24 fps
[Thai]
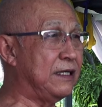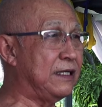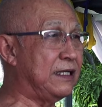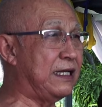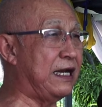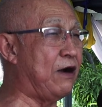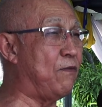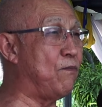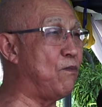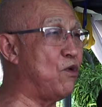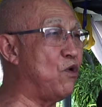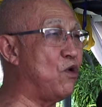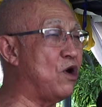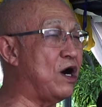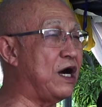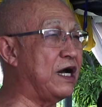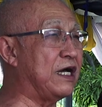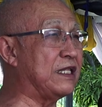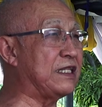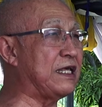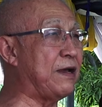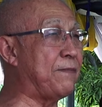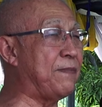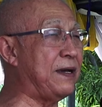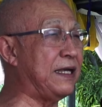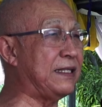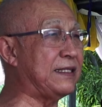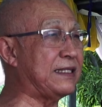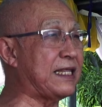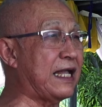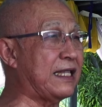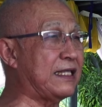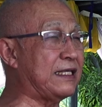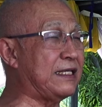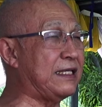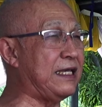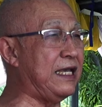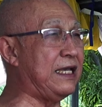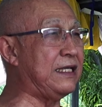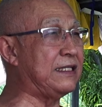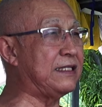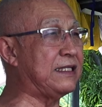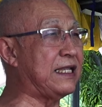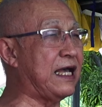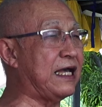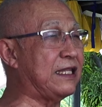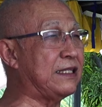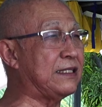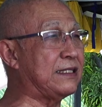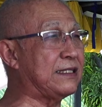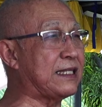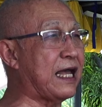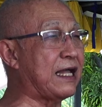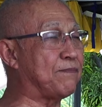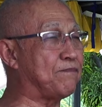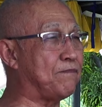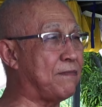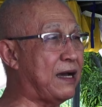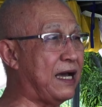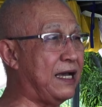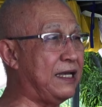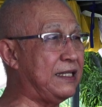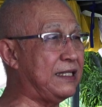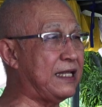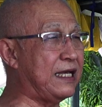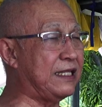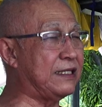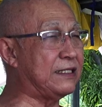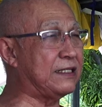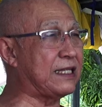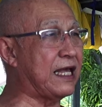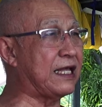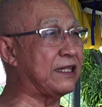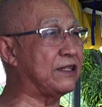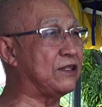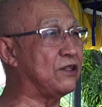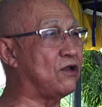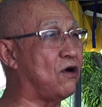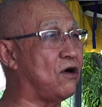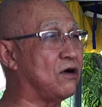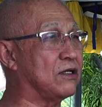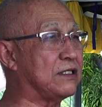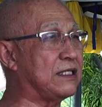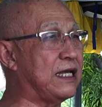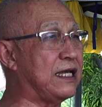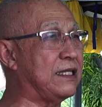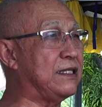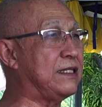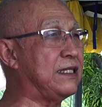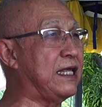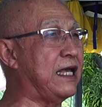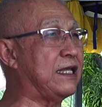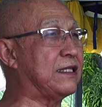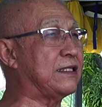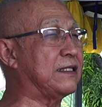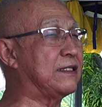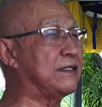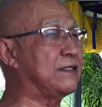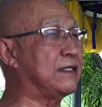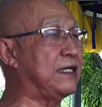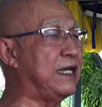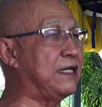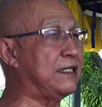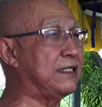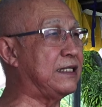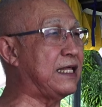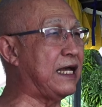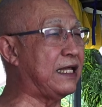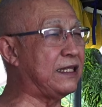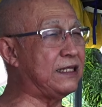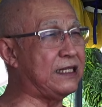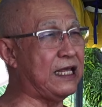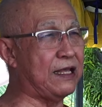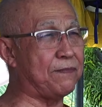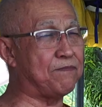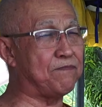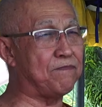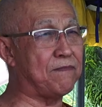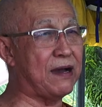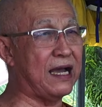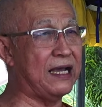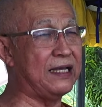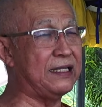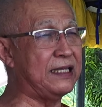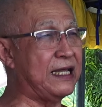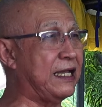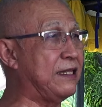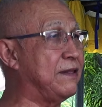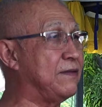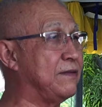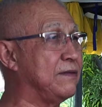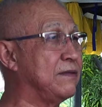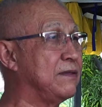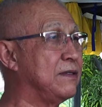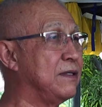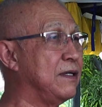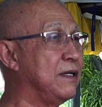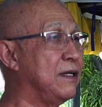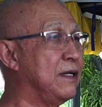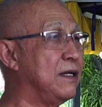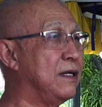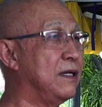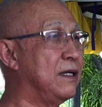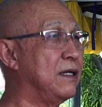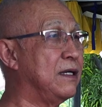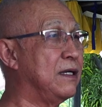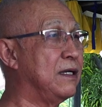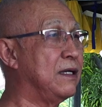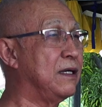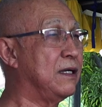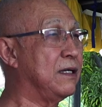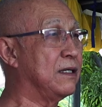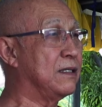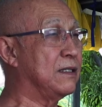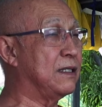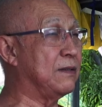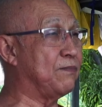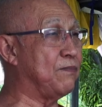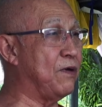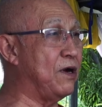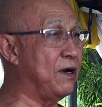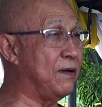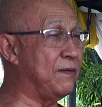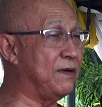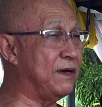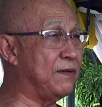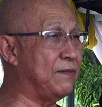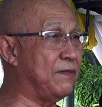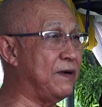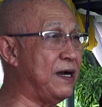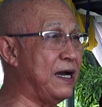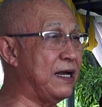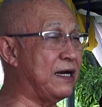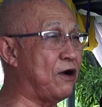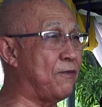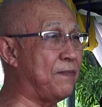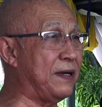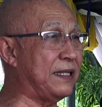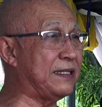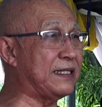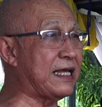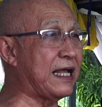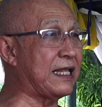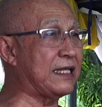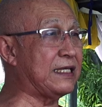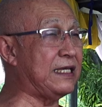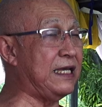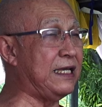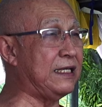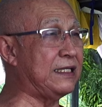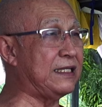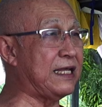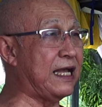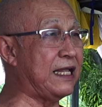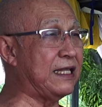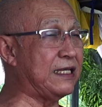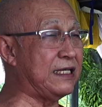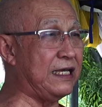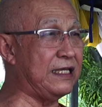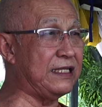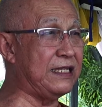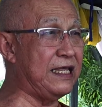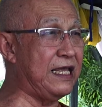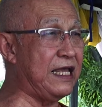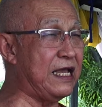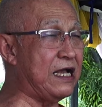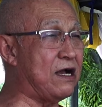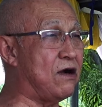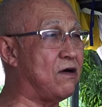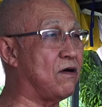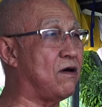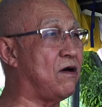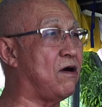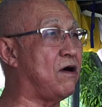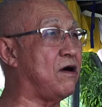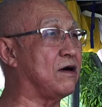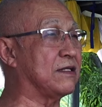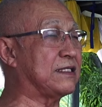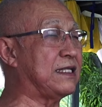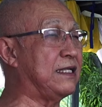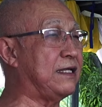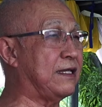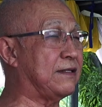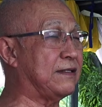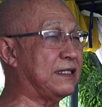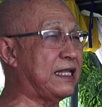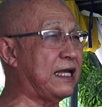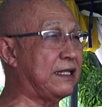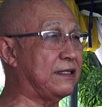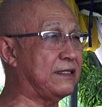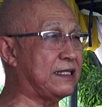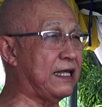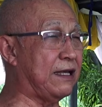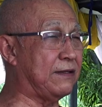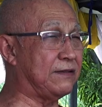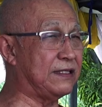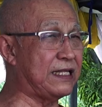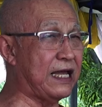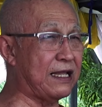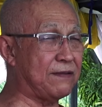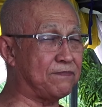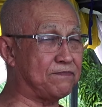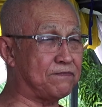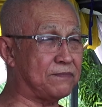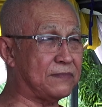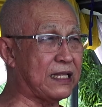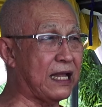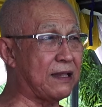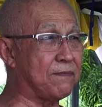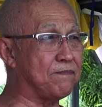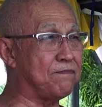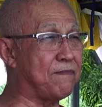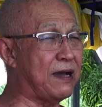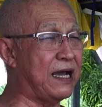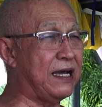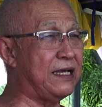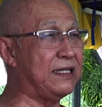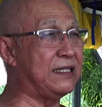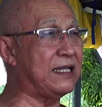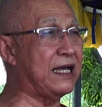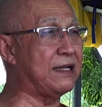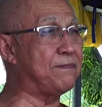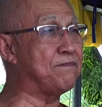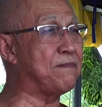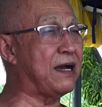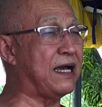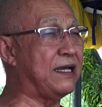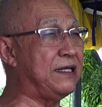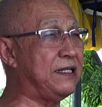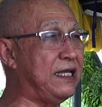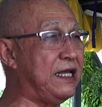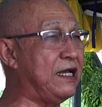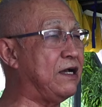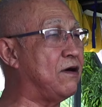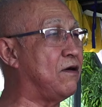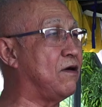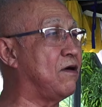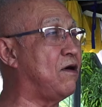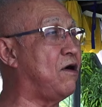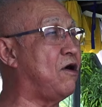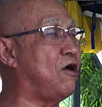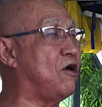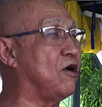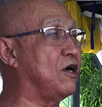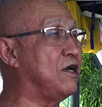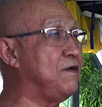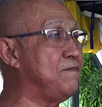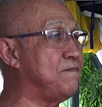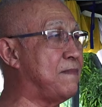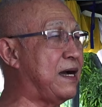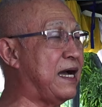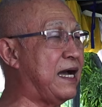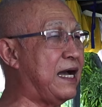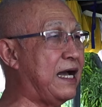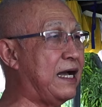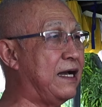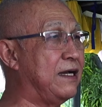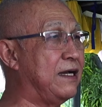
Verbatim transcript: เรามัวแต่ไปตัดกิ่งนั้นตัดใบนั้นตัดดอกนั้นเด็ดกิ่งนั้นเด็ดใบนั้นเพราะเมื่อเราไปตัดกิ่งนั้นกิ่งนี้ก็งอกเดี๋ยวแต่ตัดตัดใบนั้นใบนี้ก็งอกขึ้นมา